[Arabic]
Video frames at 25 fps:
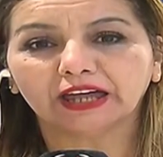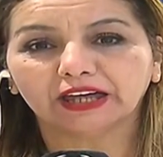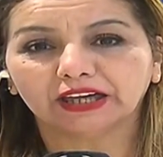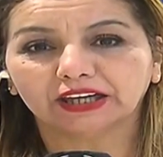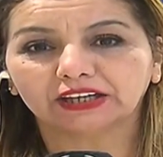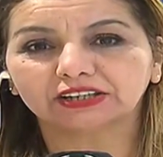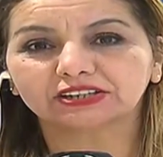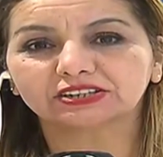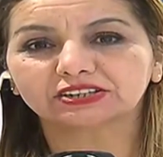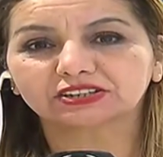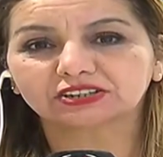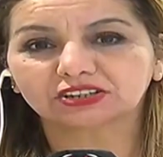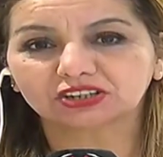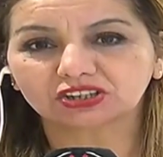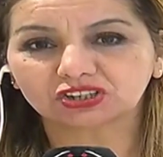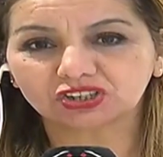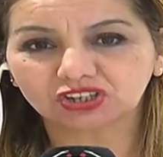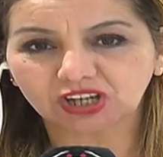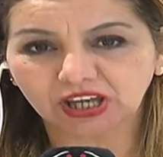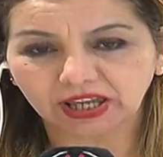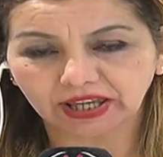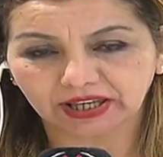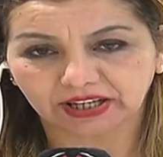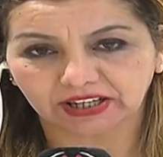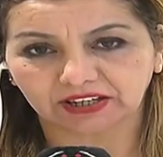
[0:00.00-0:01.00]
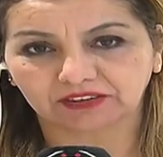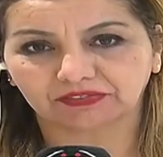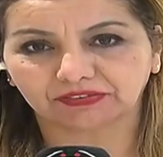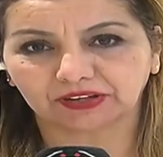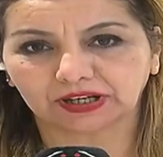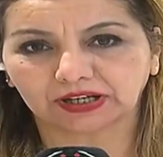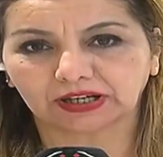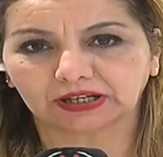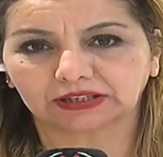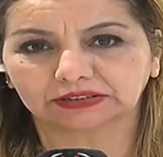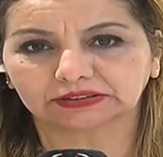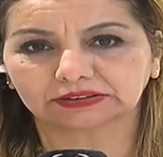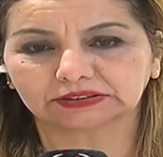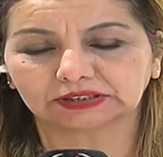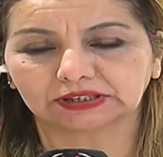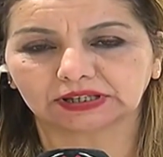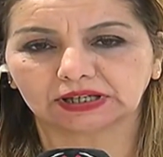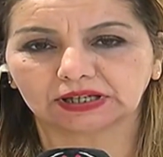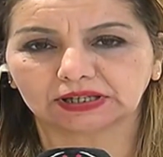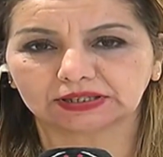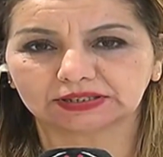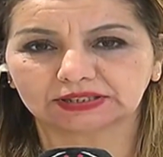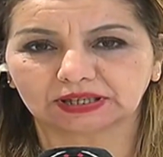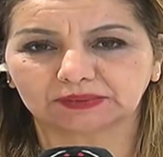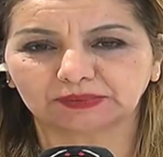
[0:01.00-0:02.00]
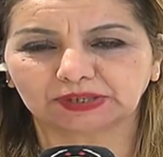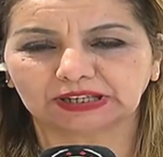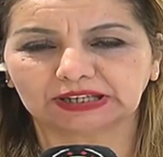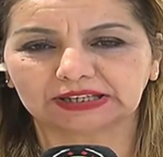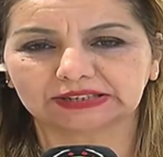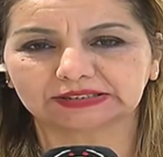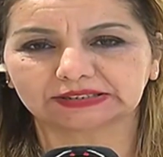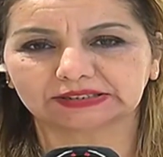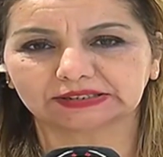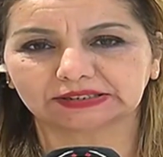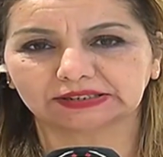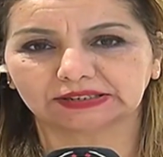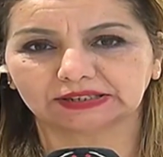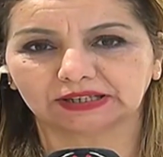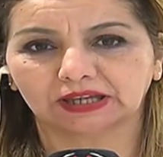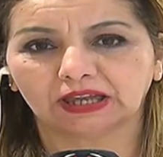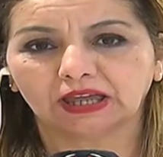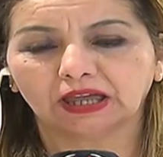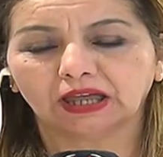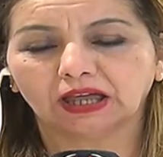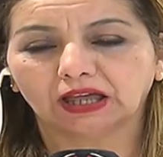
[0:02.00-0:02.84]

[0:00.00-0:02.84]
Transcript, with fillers: استشاري فقط آه، زميلتي